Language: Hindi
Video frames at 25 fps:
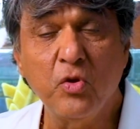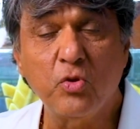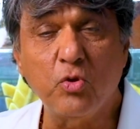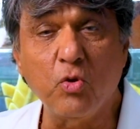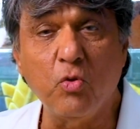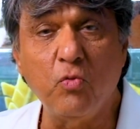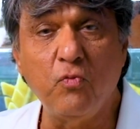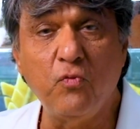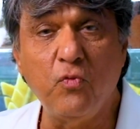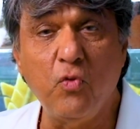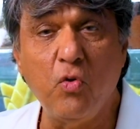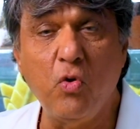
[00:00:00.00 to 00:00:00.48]

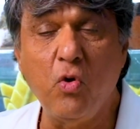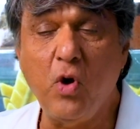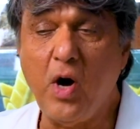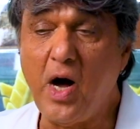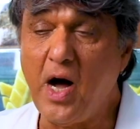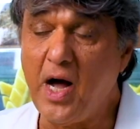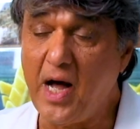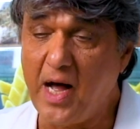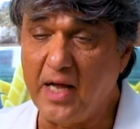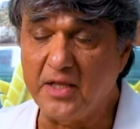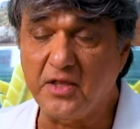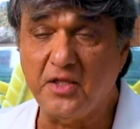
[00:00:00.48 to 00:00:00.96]
तो वो
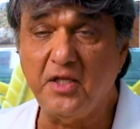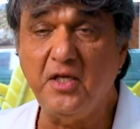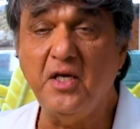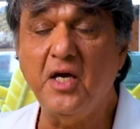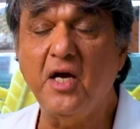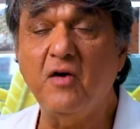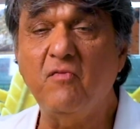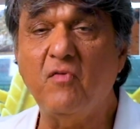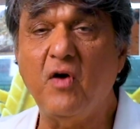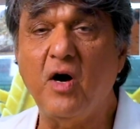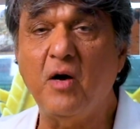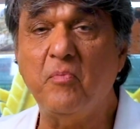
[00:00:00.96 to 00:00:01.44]
आती
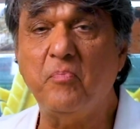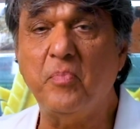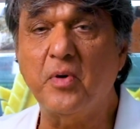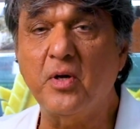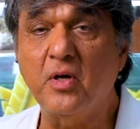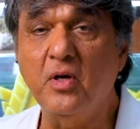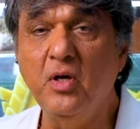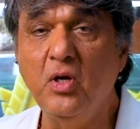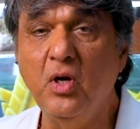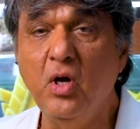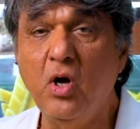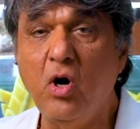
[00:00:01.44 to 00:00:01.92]
है वहाँ
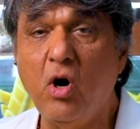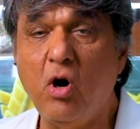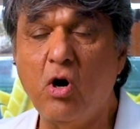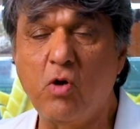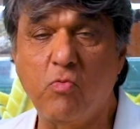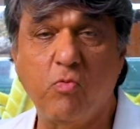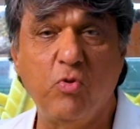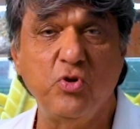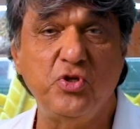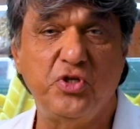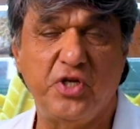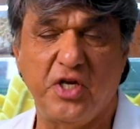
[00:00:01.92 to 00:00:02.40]
पर
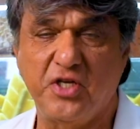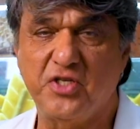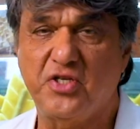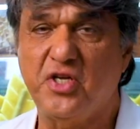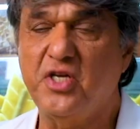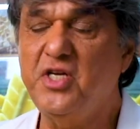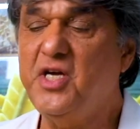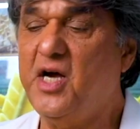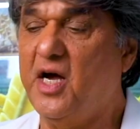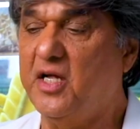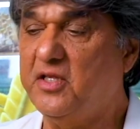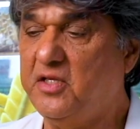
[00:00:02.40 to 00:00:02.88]
और वो
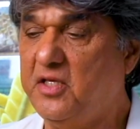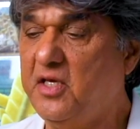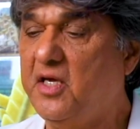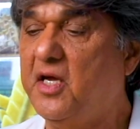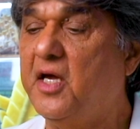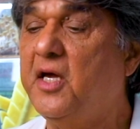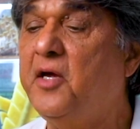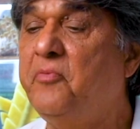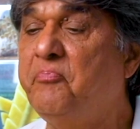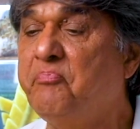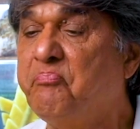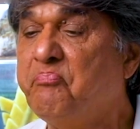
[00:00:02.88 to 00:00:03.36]
जैसे ही आती
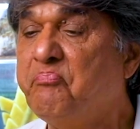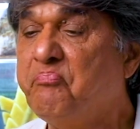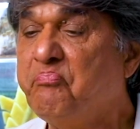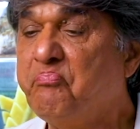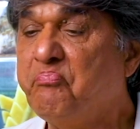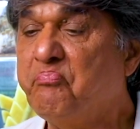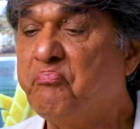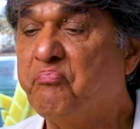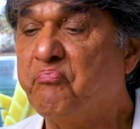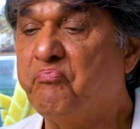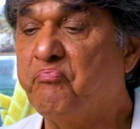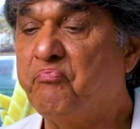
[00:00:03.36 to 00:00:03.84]
है
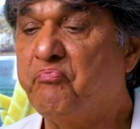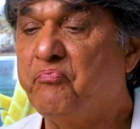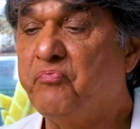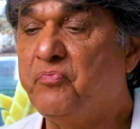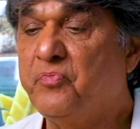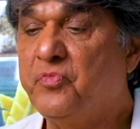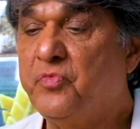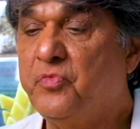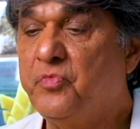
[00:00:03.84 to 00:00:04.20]
हम्म,